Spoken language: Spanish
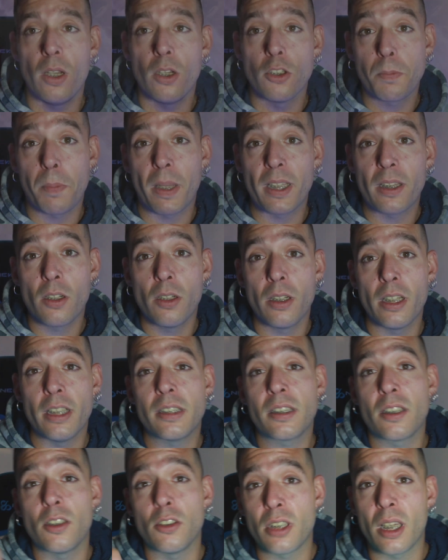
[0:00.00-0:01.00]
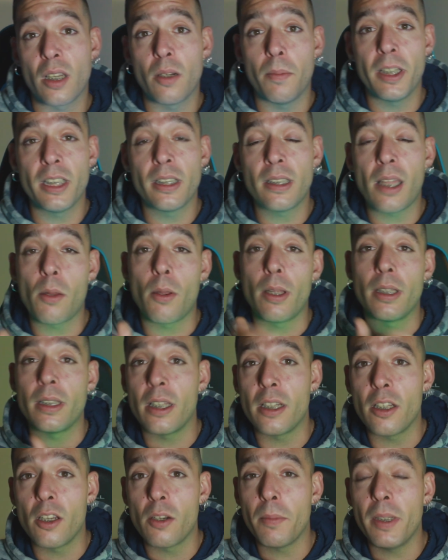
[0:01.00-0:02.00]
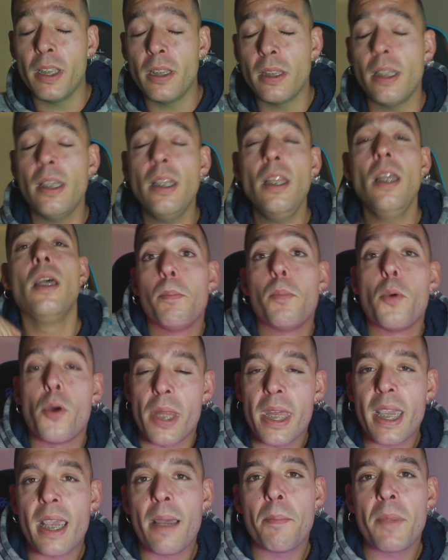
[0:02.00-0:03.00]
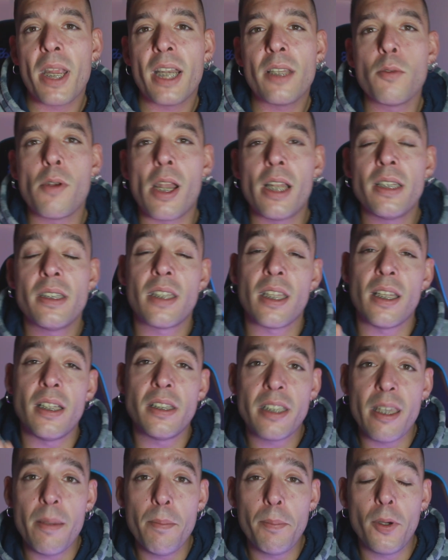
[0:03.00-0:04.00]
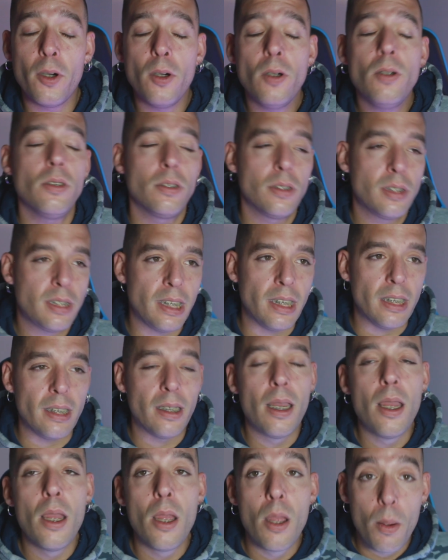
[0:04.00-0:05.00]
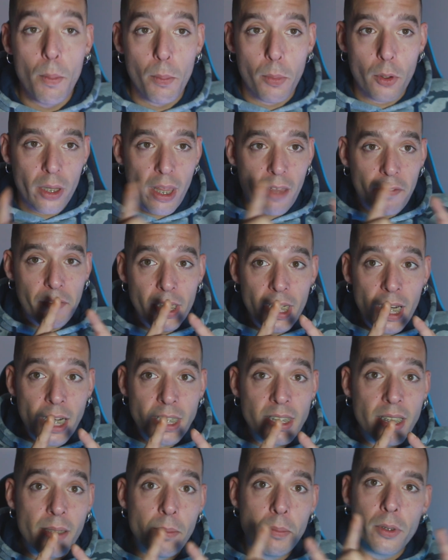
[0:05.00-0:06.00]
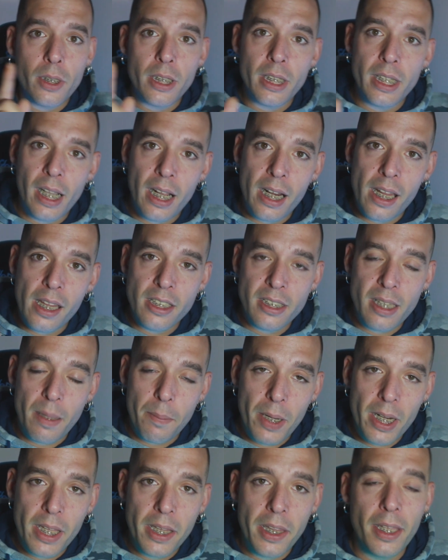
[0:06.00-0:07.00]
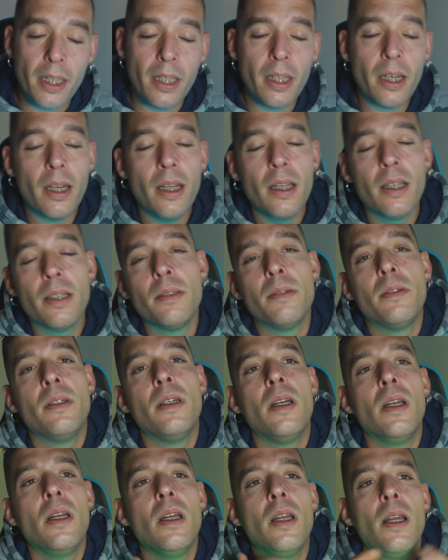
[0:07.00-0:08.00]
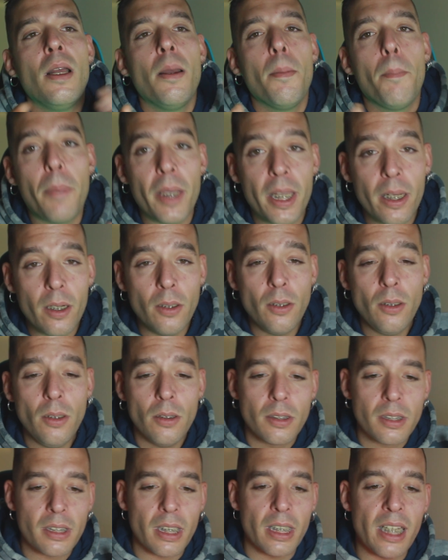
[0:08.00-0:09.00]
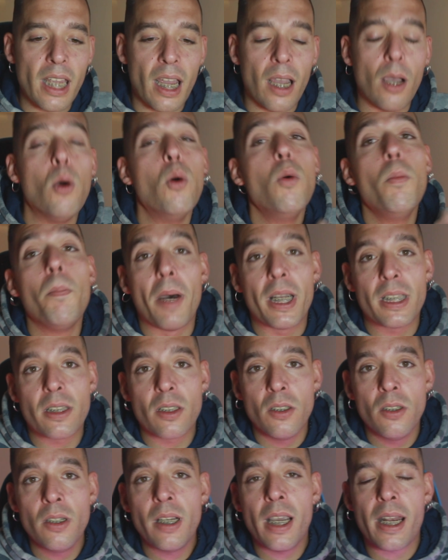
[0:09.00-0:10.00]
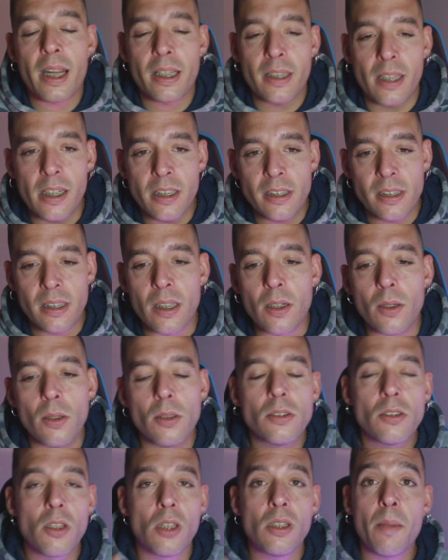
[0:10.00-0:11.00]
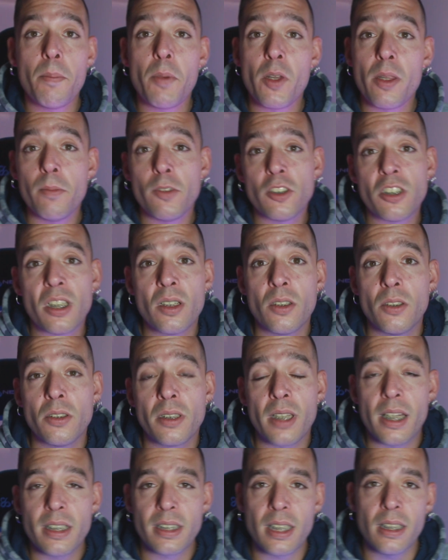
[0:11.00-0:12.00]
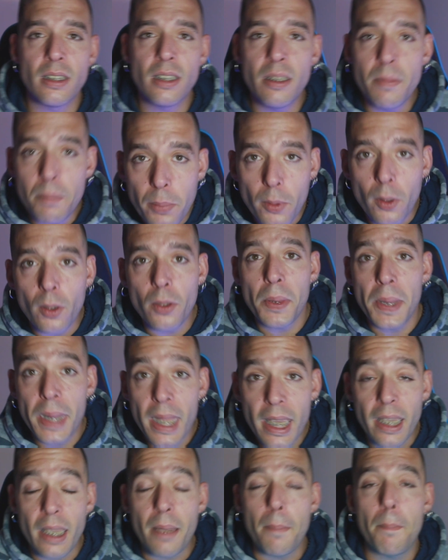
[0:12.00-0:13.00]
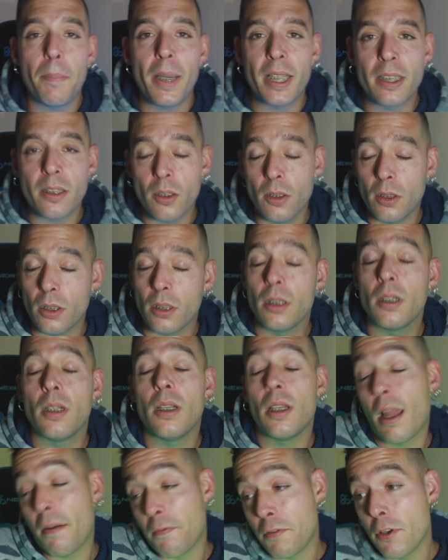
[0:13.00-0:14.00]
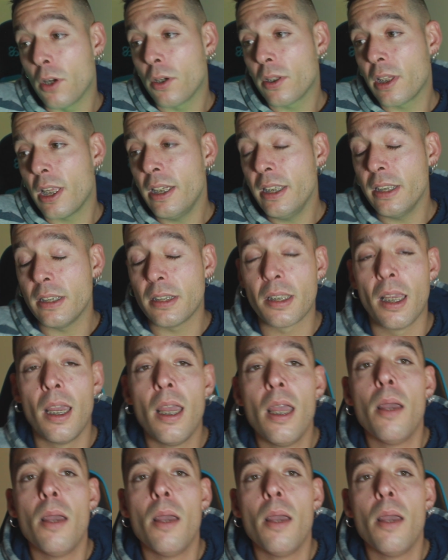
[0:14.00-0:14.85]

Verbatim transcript: en los patrones que os he comentado anteriormente, puede cambiar durante el tiempo, sí, puede afinarse, puede llegar a desaparecer, pero sería un patrón característico. ¿Dónde podemos encontrar ese tipo de patrón? La flor de lis.